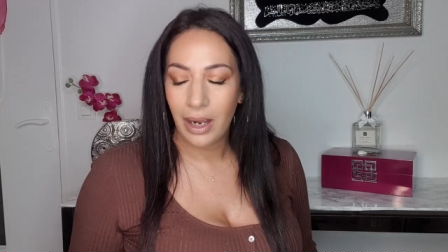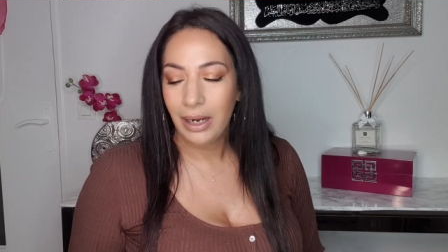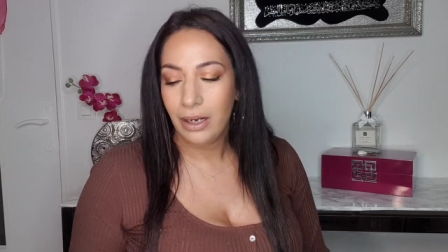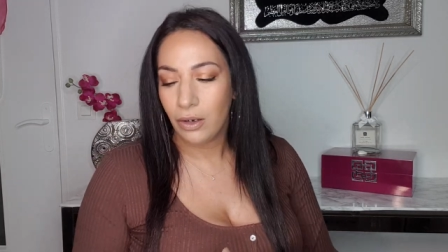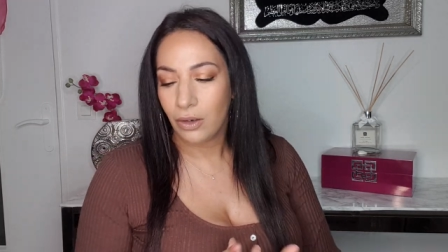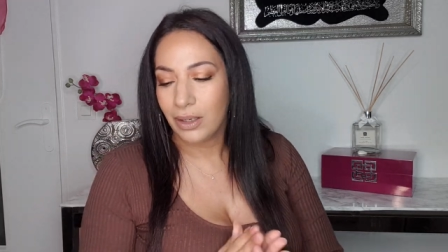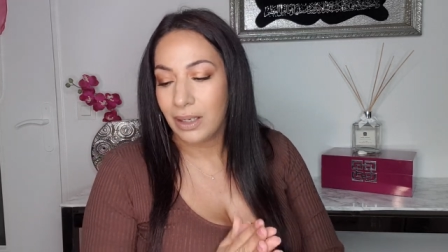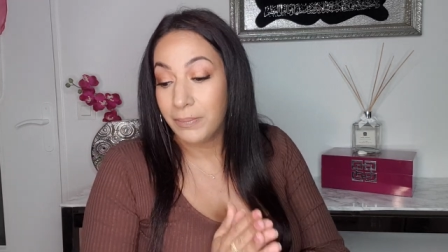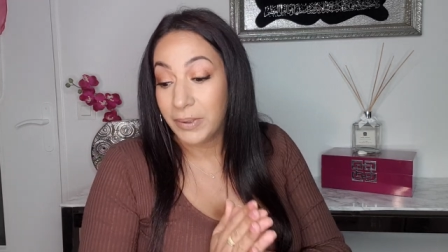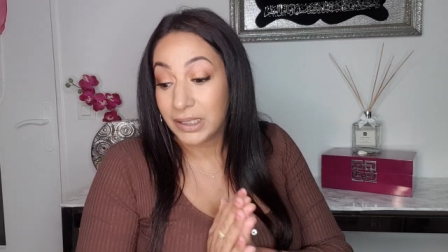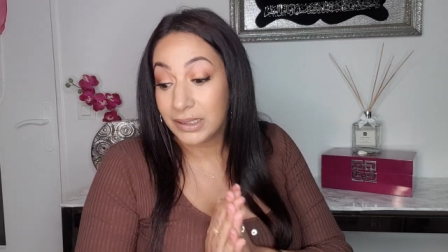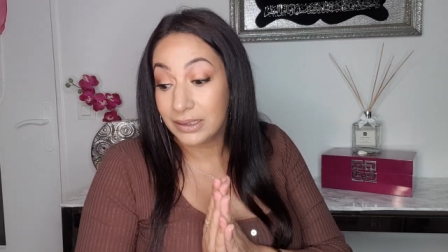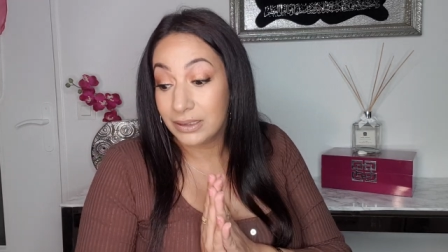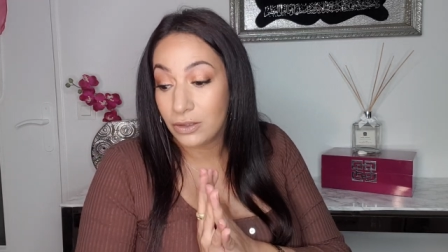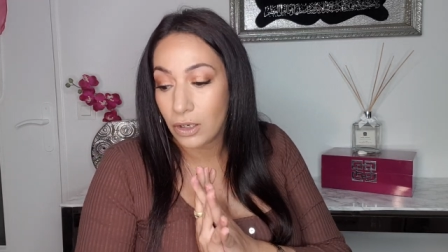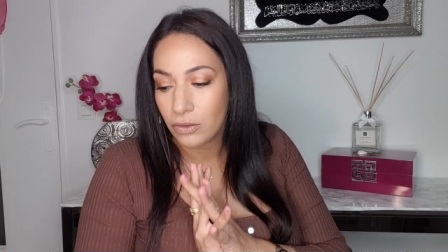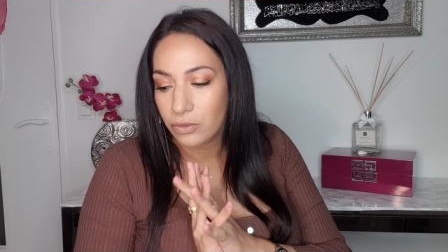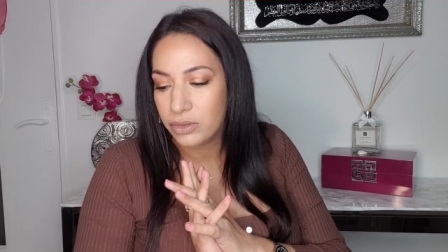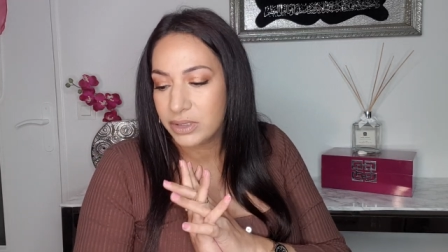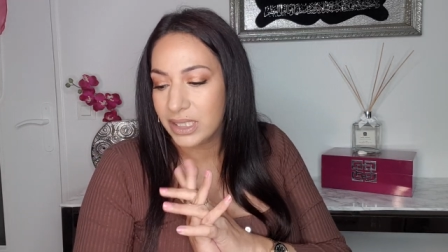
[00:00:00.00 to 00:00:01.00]
Alors la partie
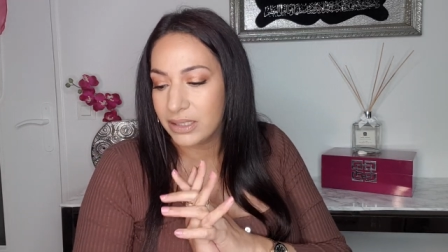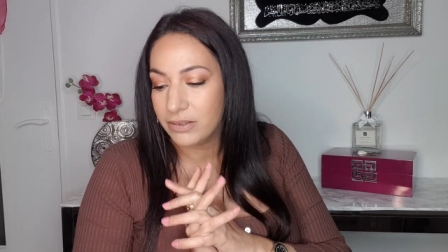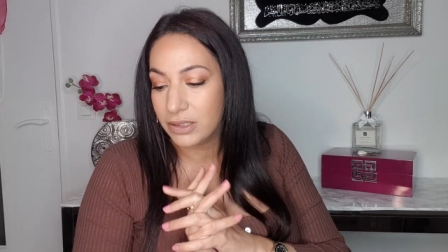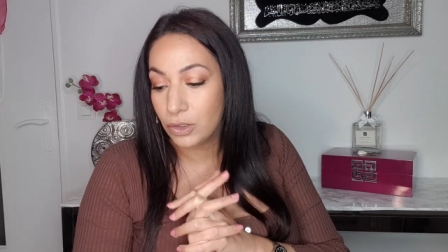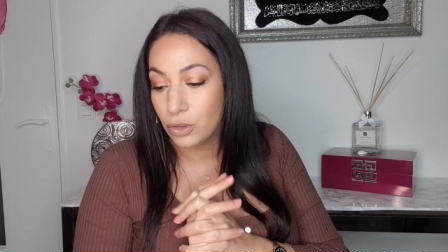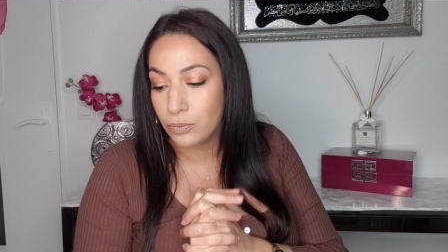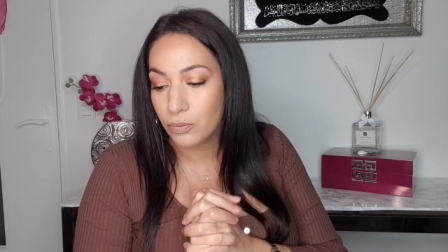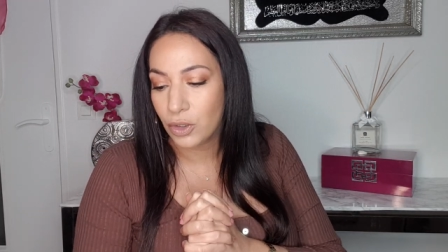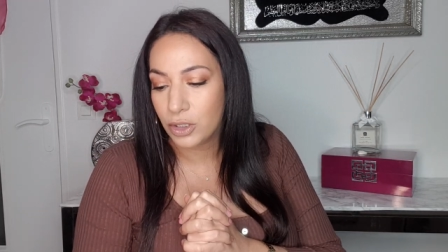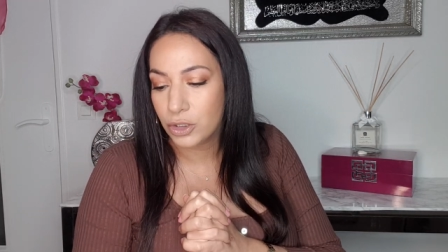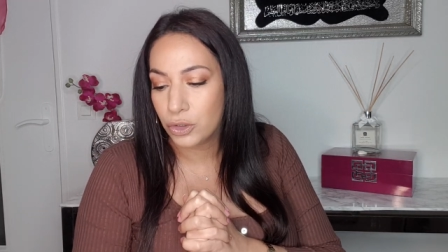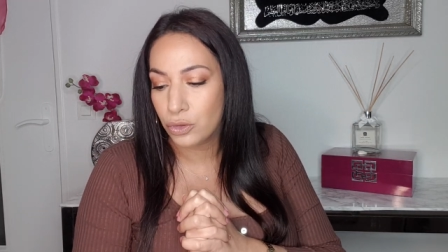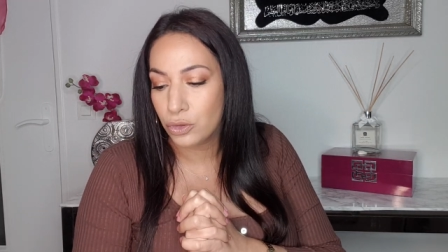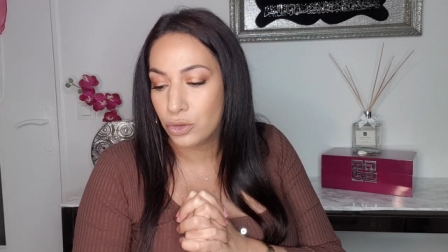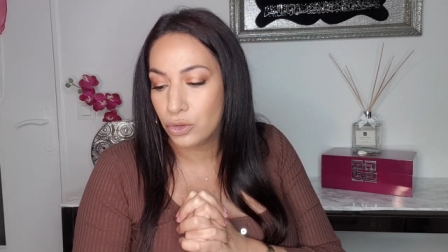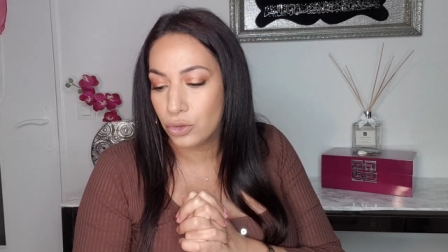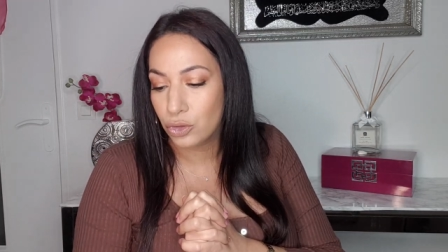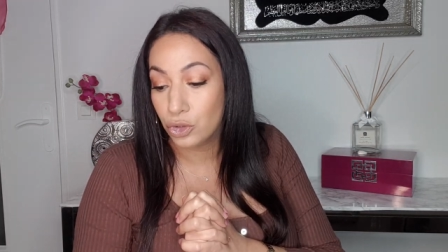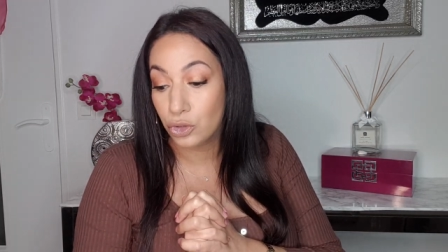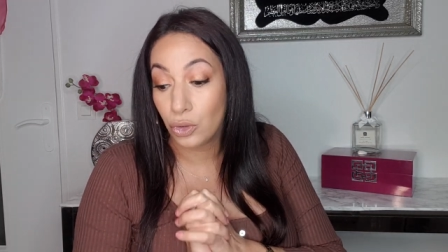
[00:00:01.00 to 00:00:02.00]
corps, vous savez que moi
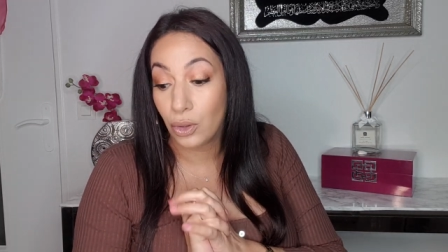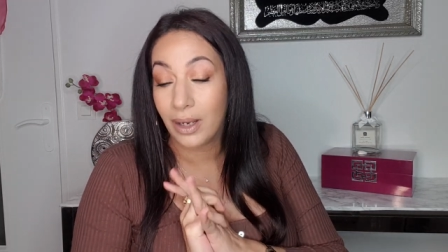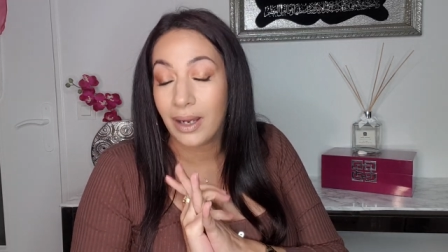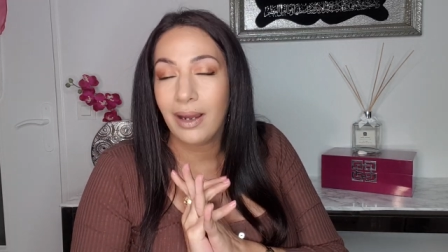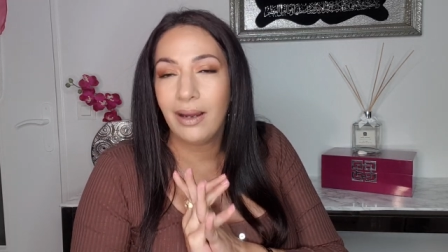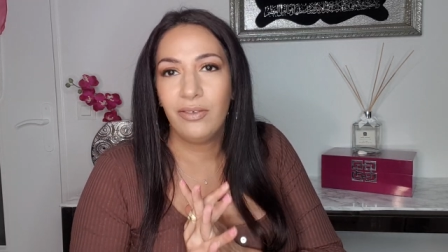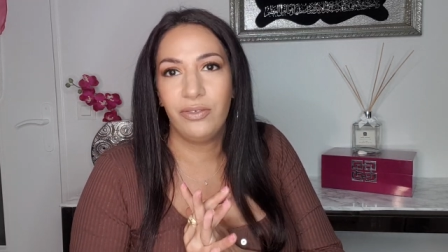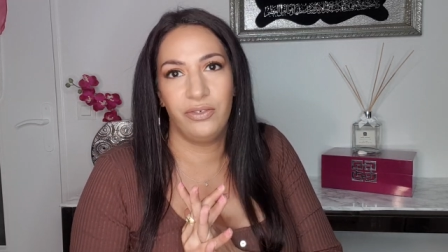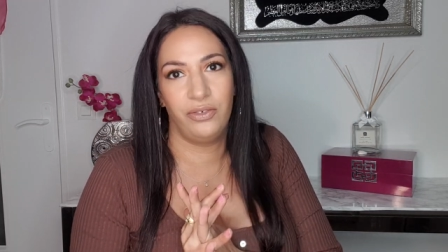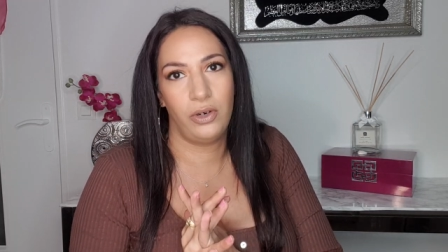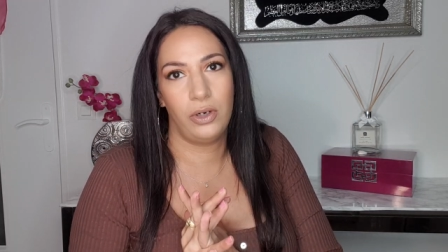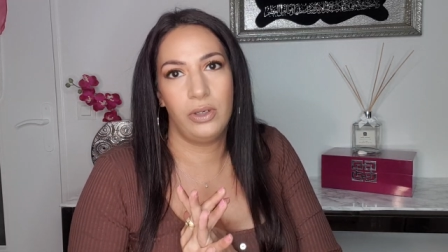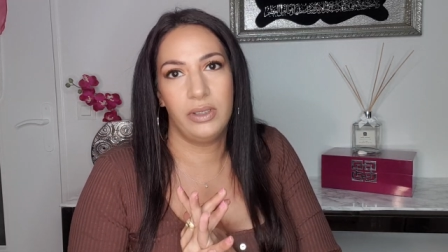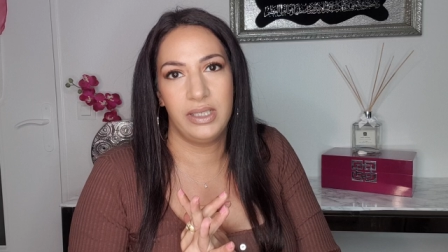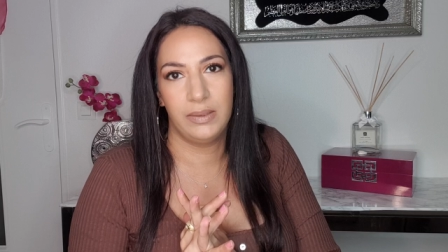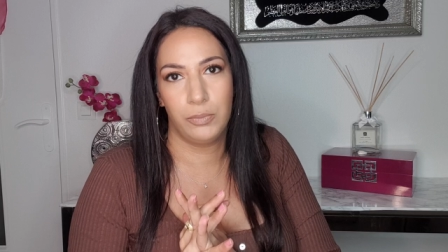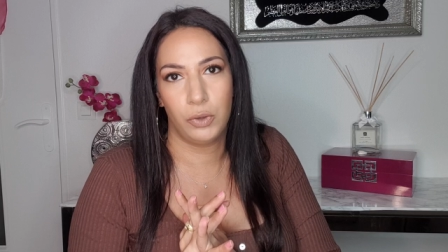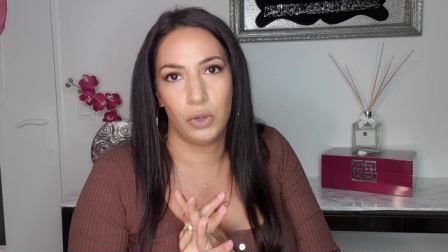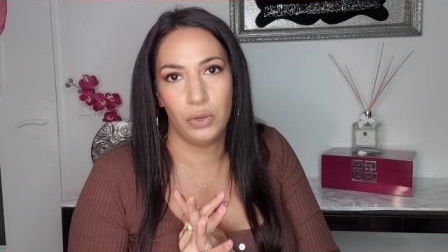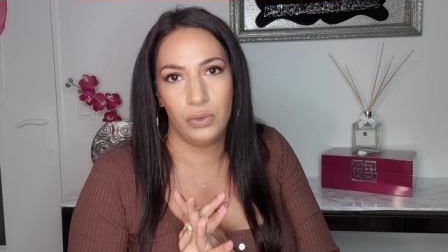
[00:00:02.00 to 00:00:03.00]
je, raffole
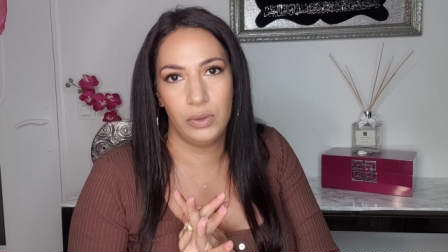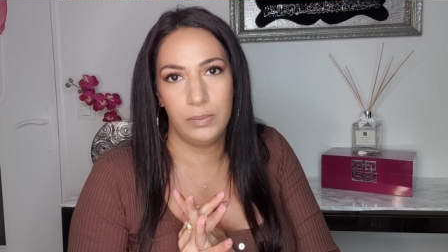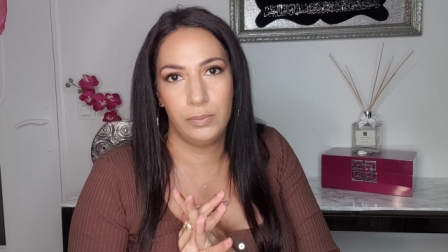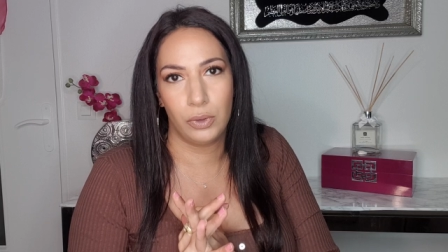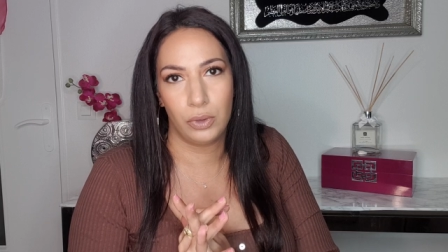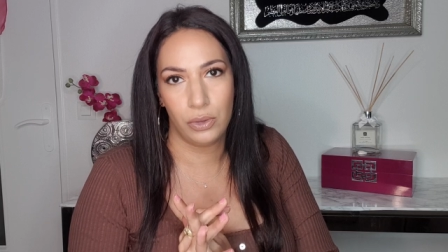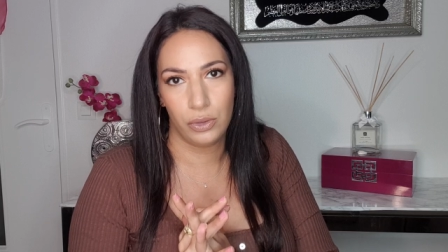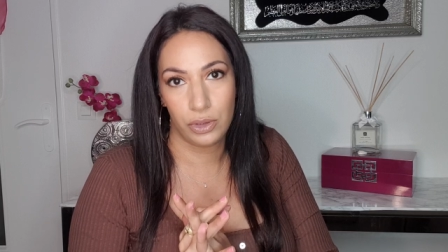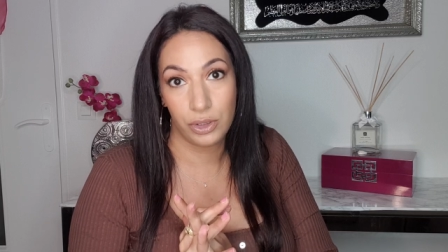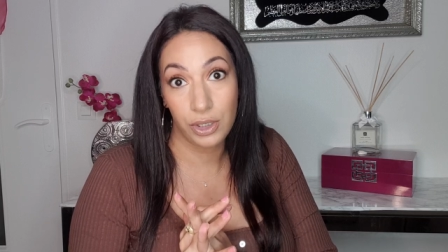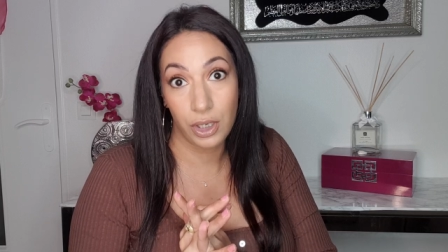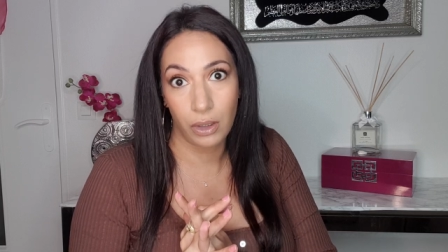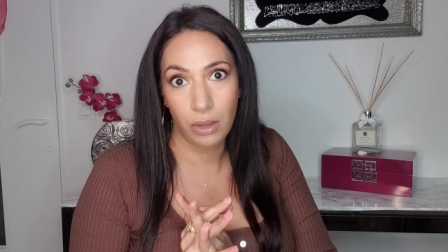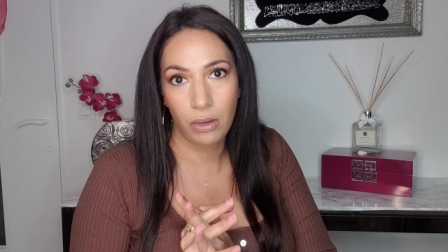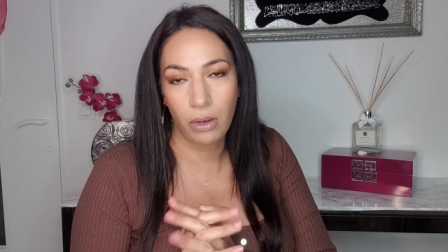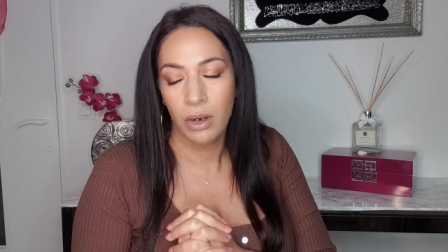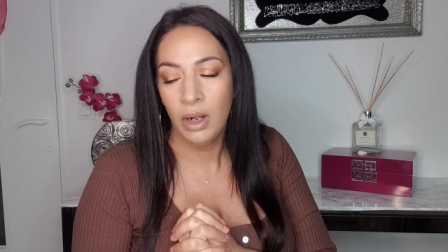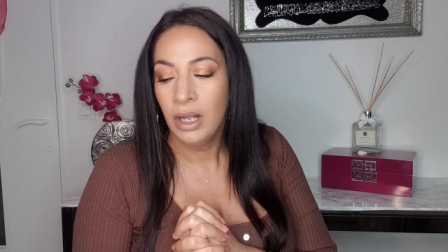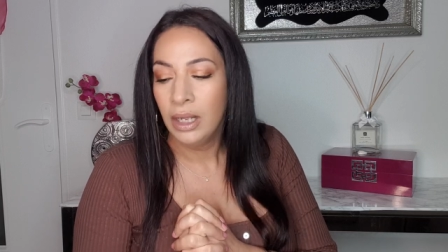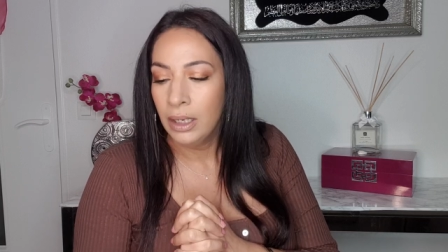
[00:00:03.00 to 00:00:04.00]
des produits pour le
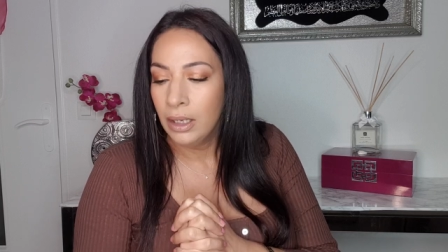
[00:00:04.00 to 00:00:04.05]
corps.